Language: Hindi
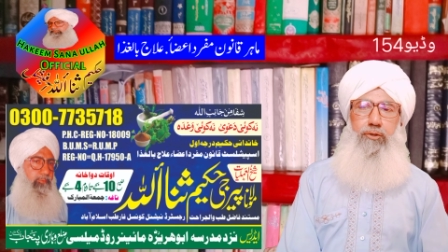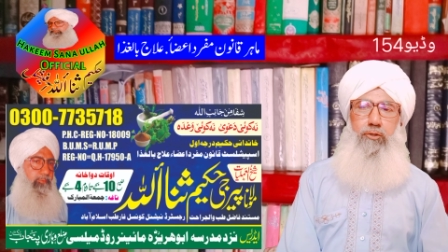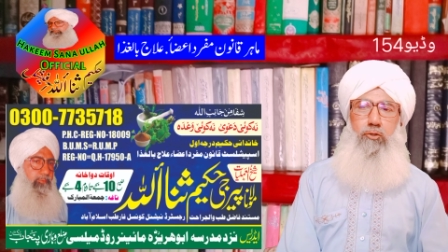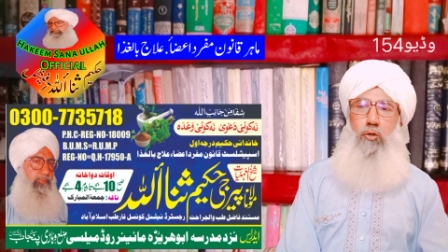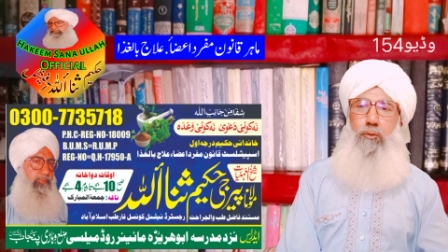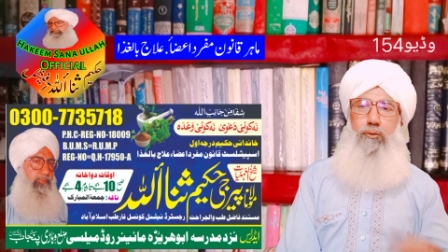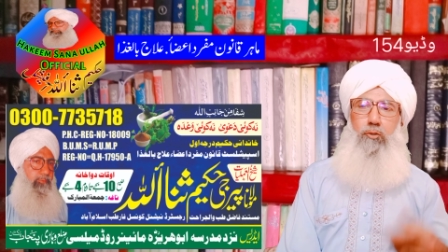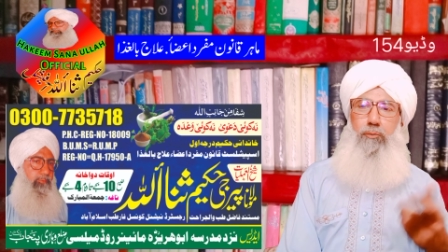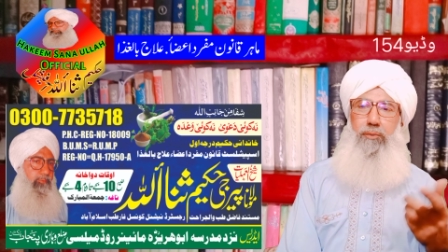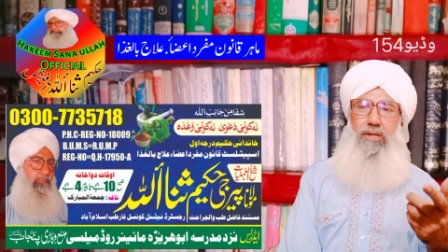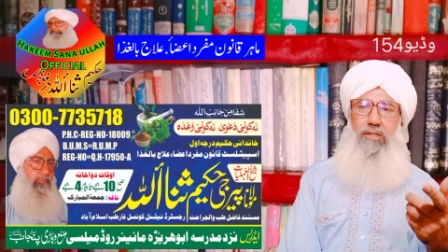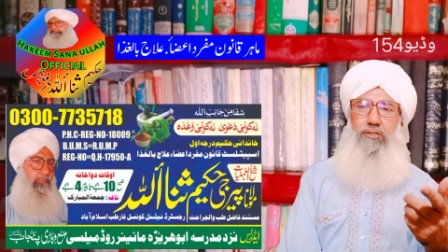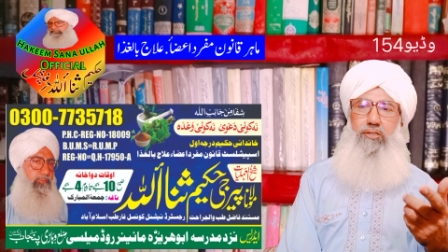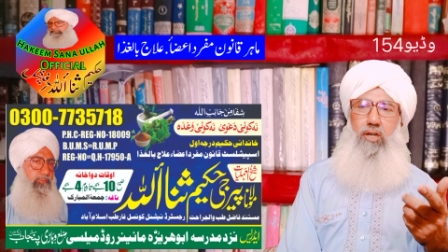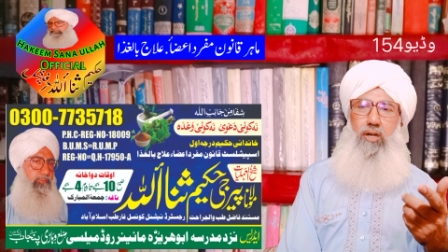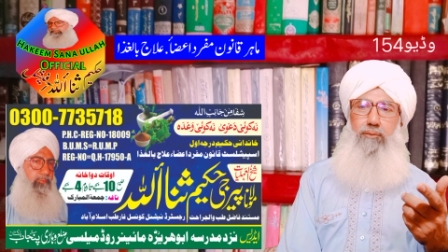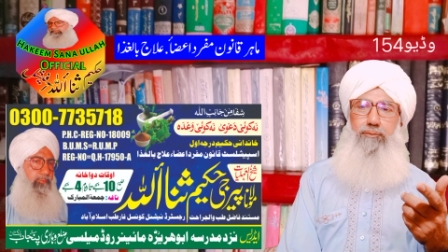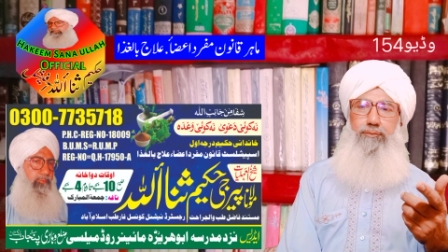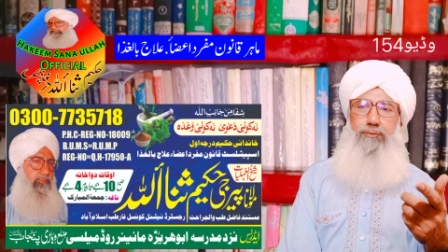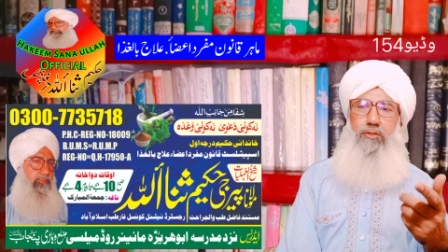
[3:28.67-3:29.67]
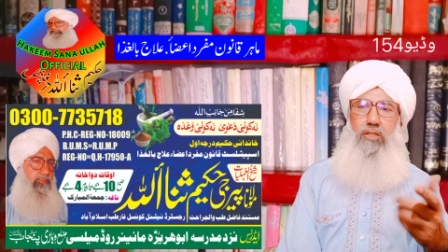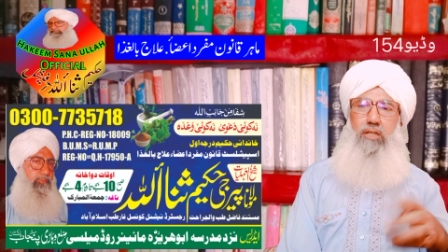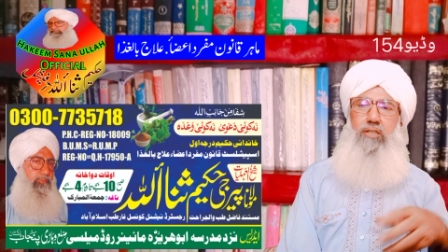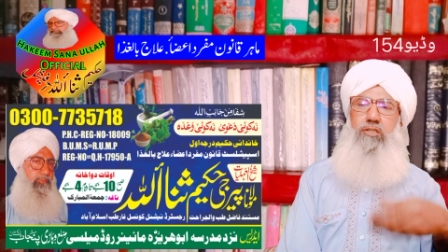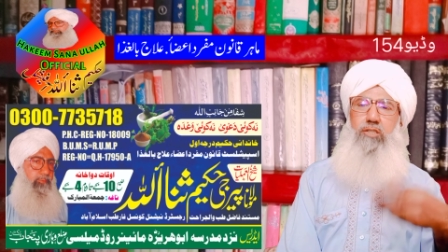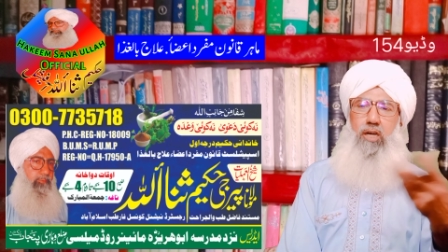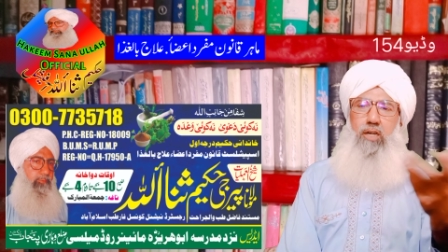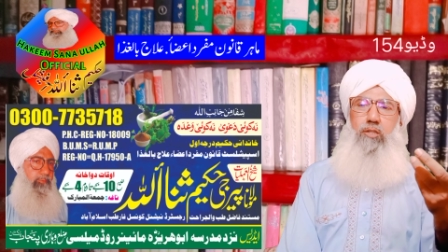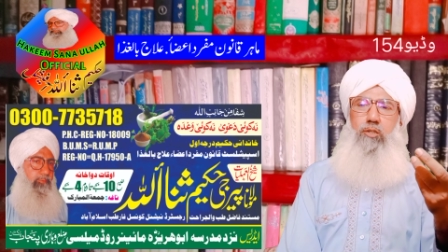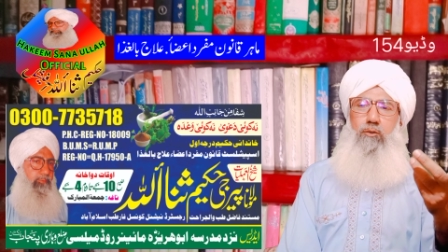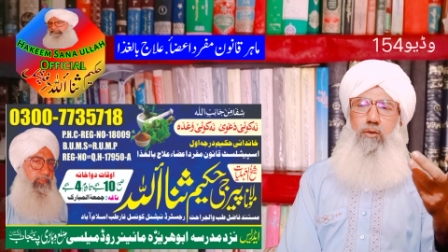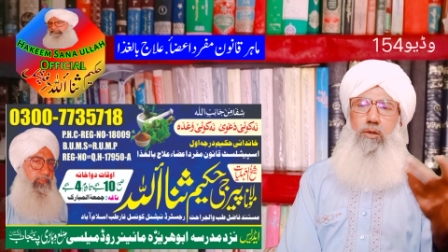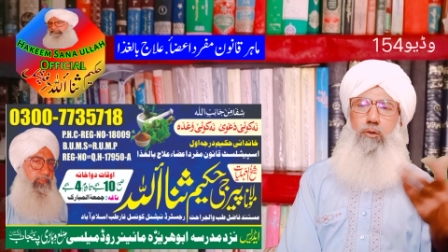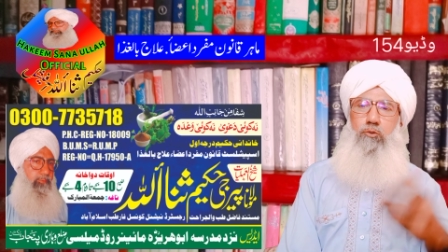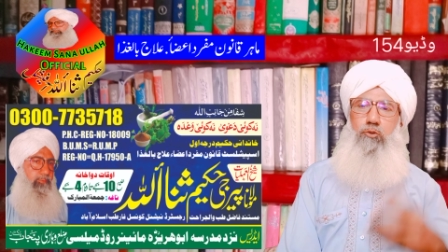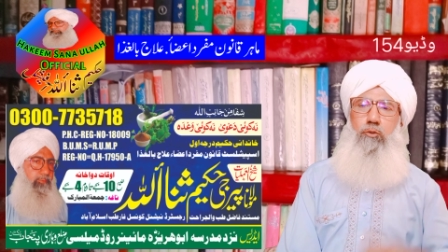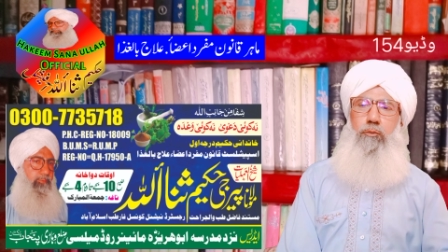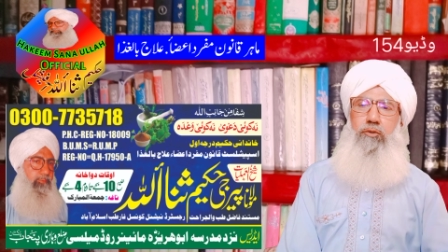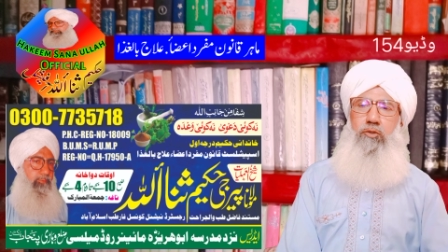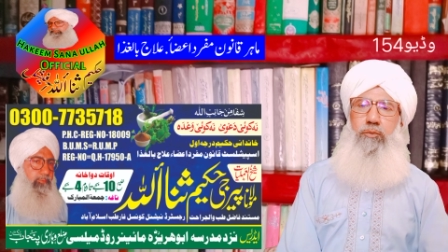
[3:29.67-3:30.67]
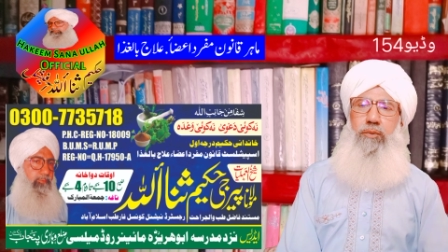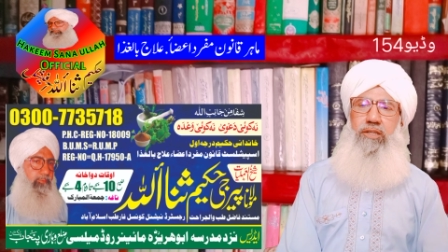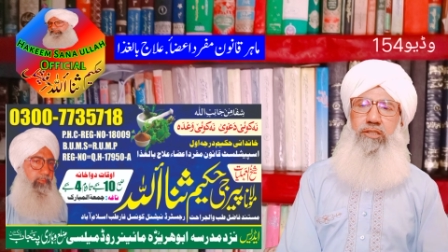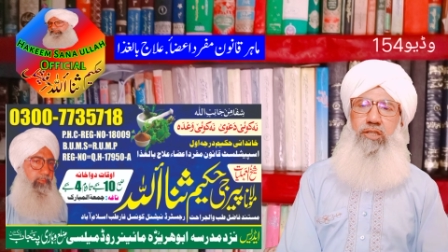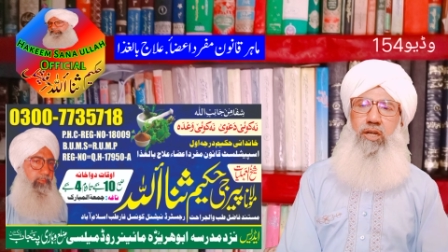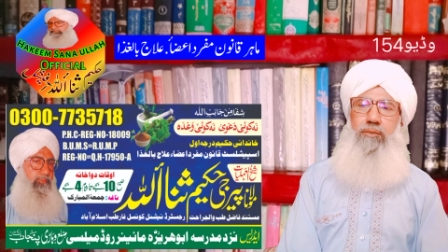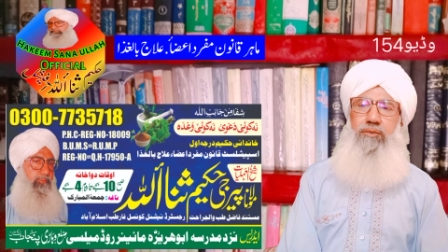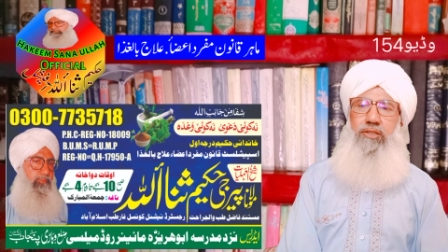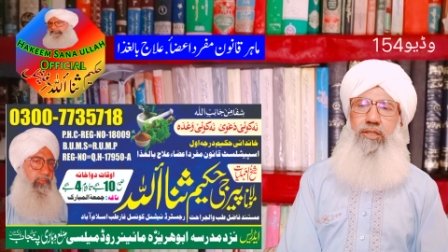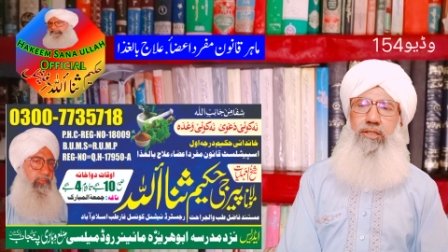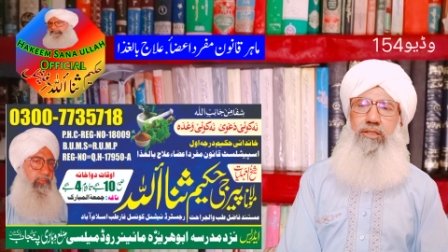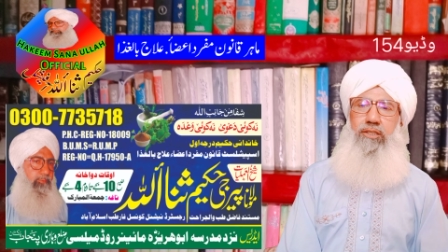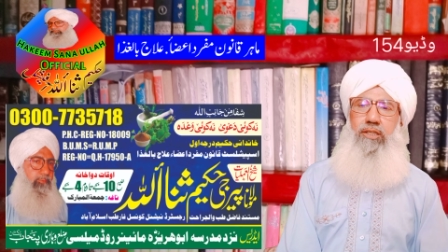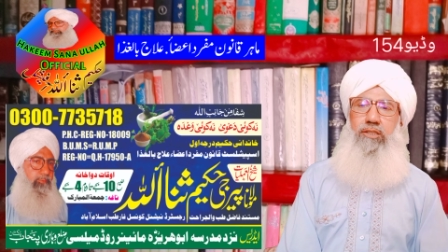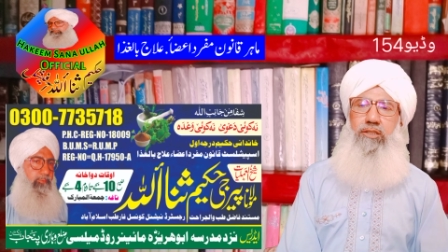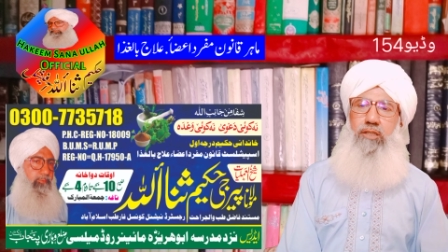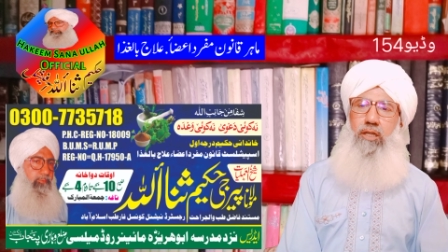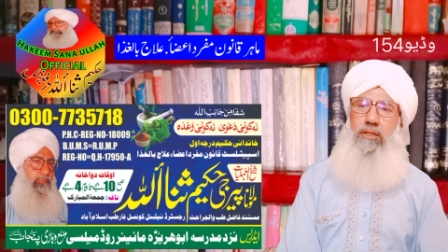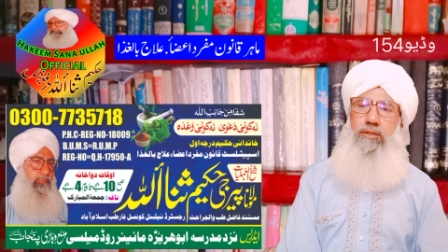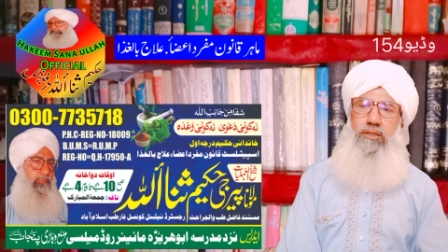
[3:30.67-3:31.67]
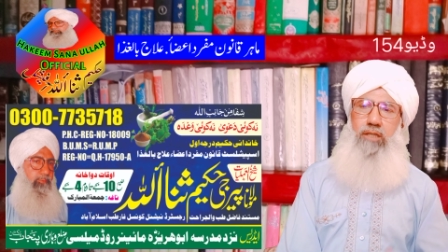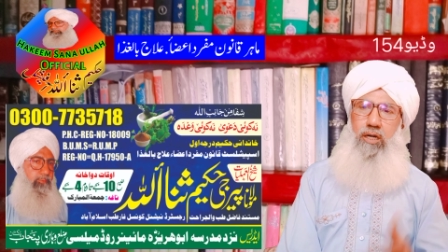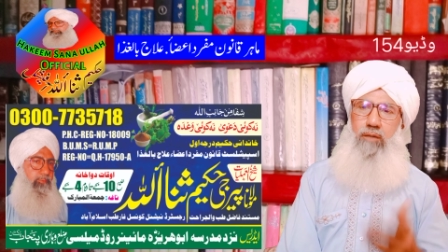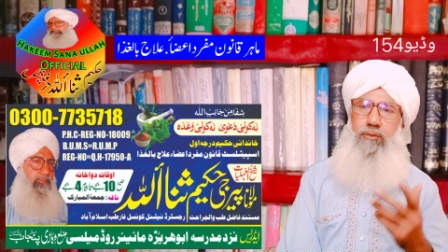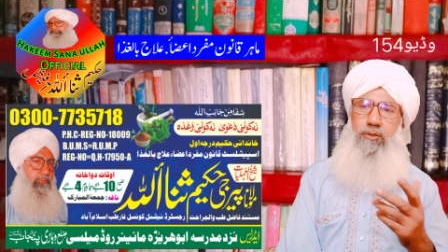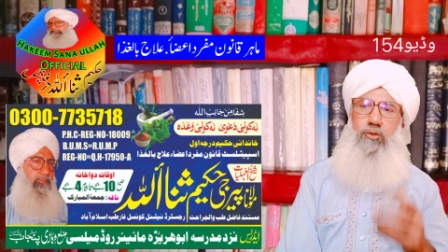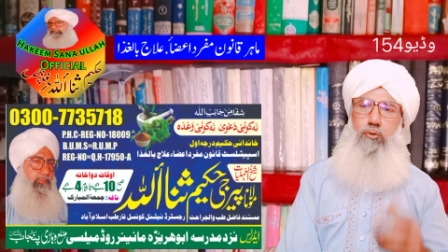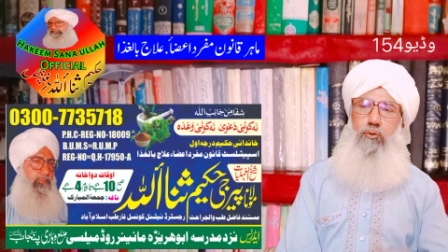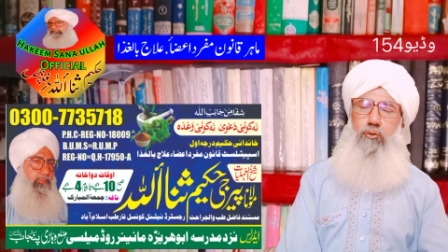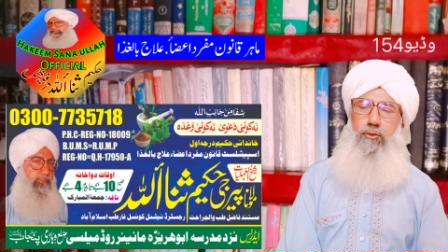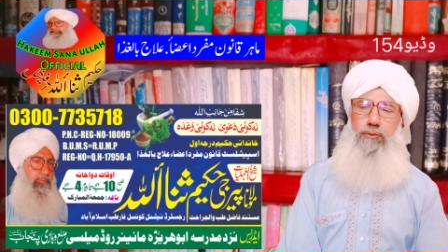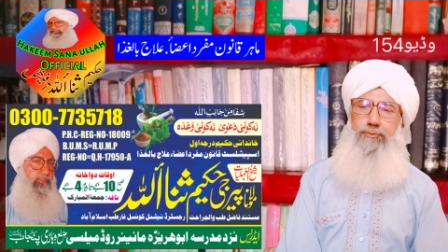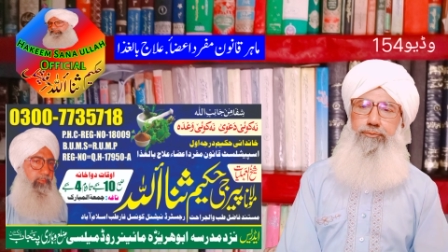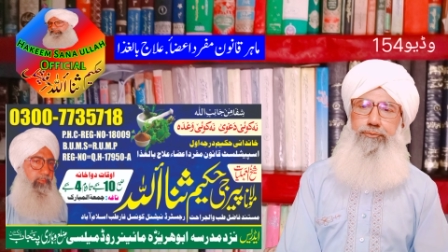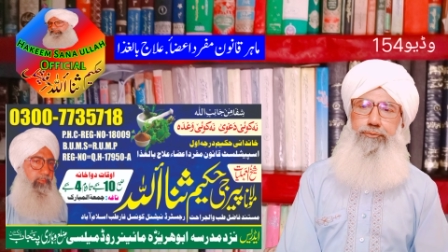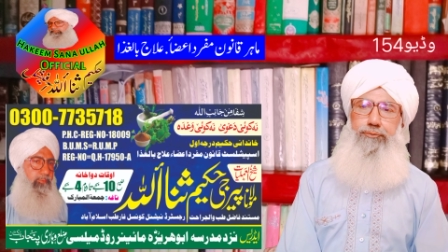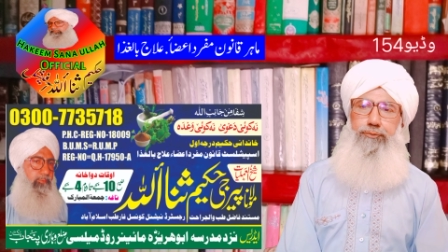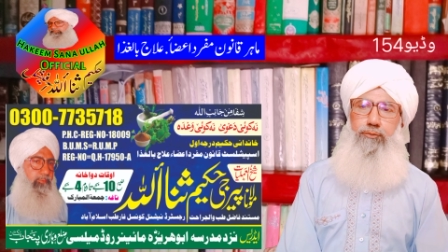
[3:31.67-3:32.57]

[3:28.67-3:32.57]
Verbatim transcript: सुबह दोपहर शाम यानी सारी दवाएँ सुबह दोपहर शाम ही देनी है सारे बच्चों को